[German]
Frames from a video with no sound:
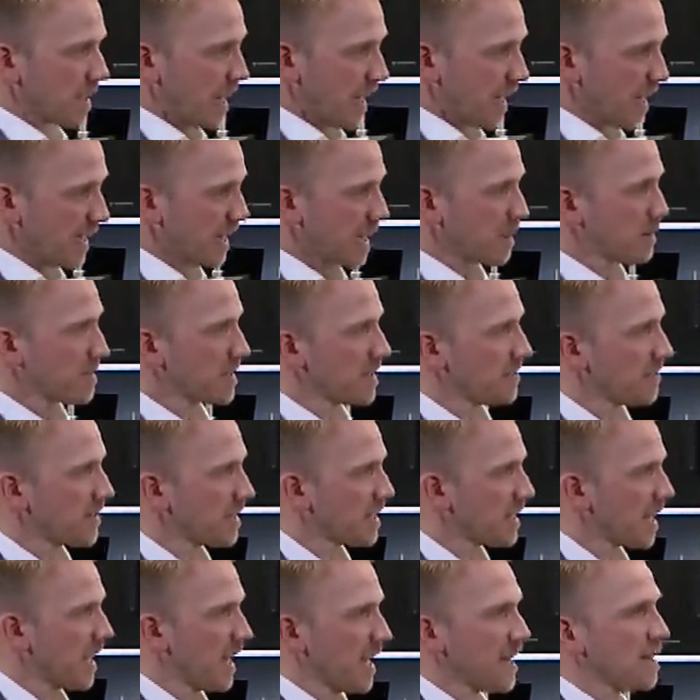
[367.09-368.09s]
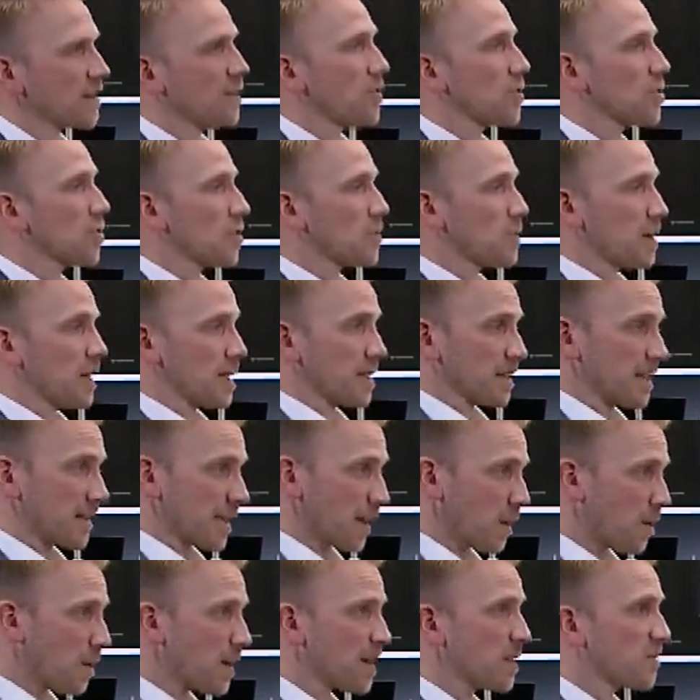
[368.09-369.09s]
der Eingabe der WKN auch nochmal
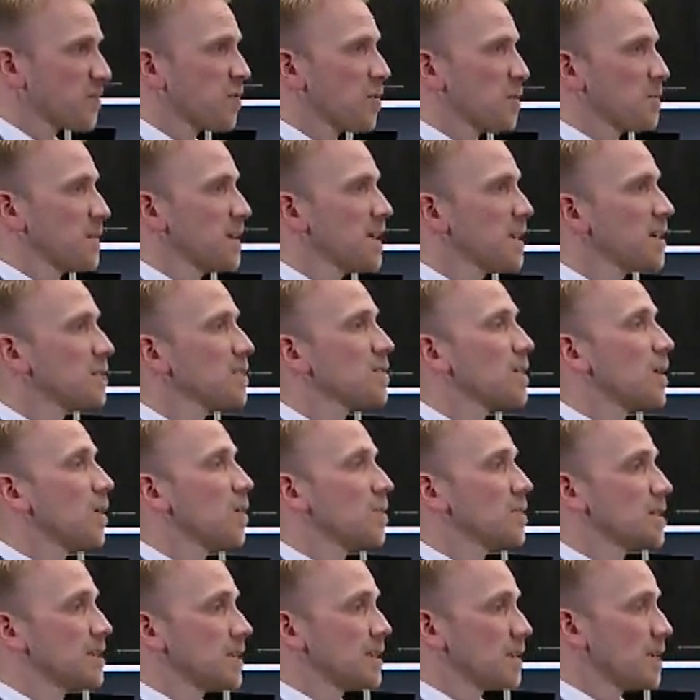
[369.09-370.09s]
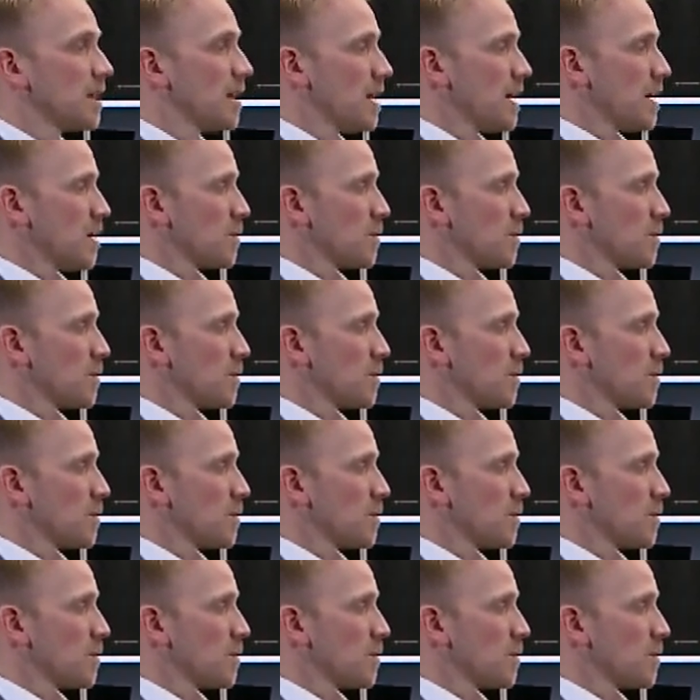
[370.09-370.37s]
genauer informieren und auch die